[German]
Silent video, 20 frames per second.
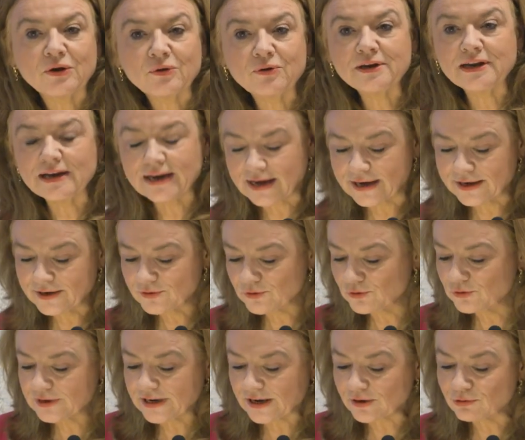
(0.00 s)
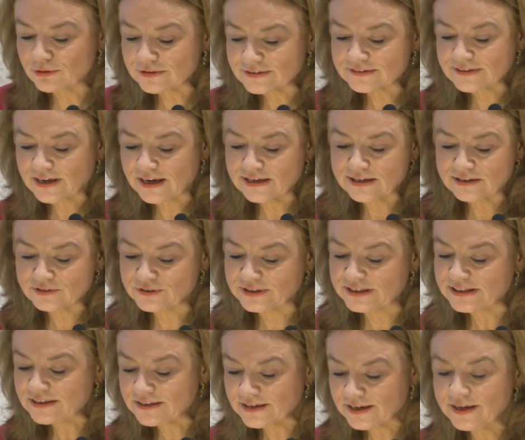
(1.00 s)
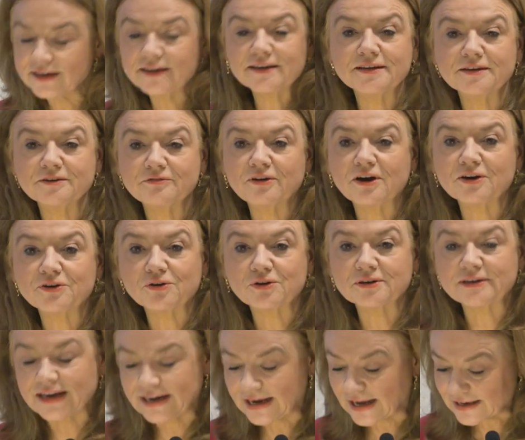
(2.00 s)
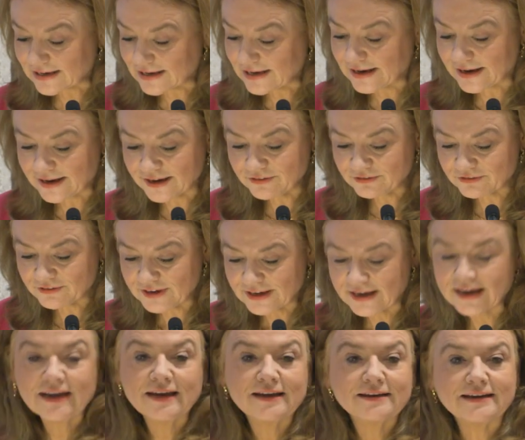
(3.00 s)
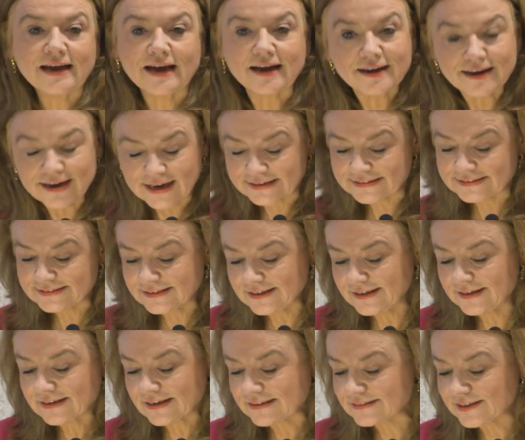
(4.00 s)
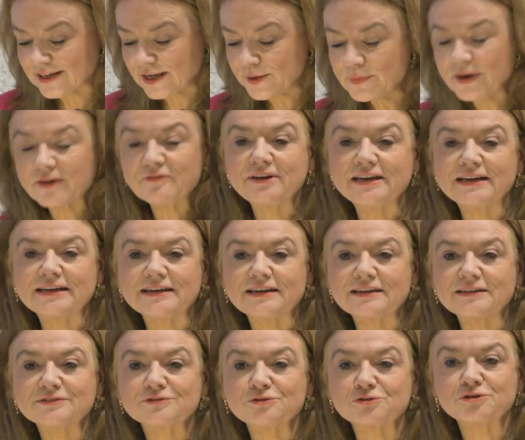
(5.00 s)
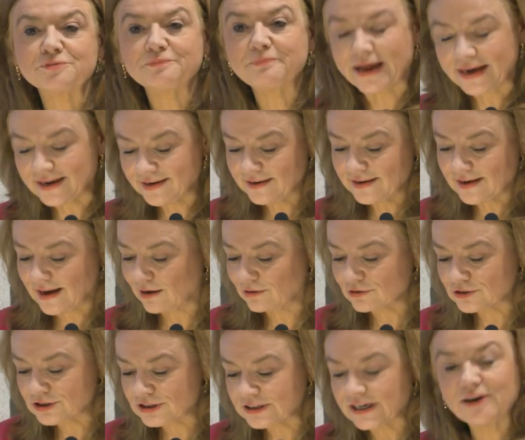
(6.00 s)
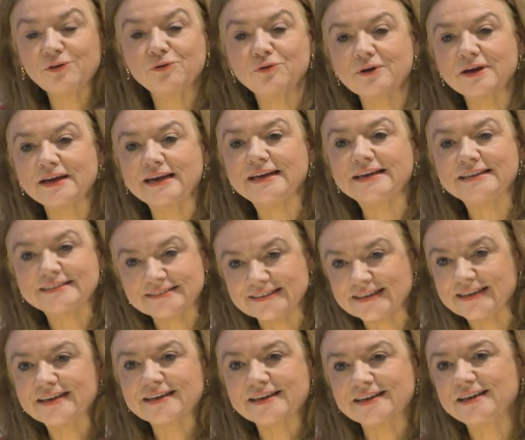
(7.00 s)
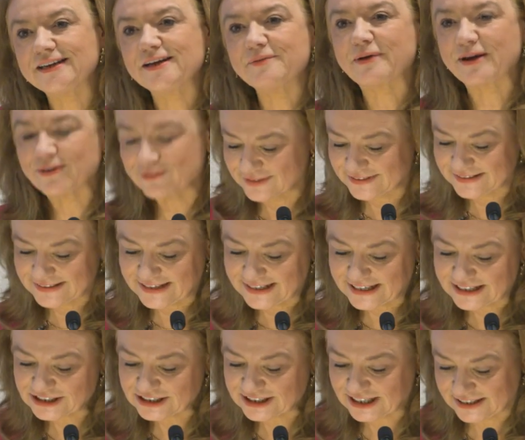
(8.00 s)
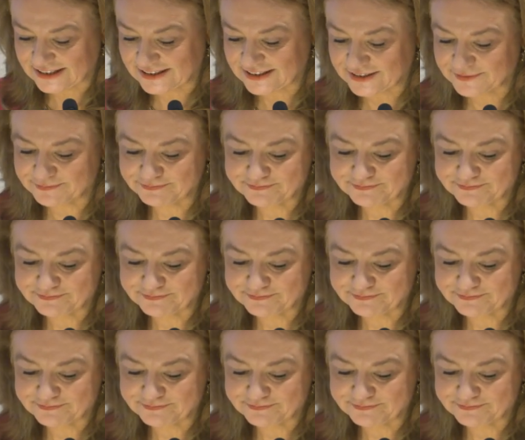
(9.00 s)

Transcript: und die Leitung der Kunsthalle Jesuitenkirche, Frau Dr. Ladleif. Danke an Sie, dass Sie immer wieder so spannende Ausstellungen initiieren hier bei uns in der Stadt.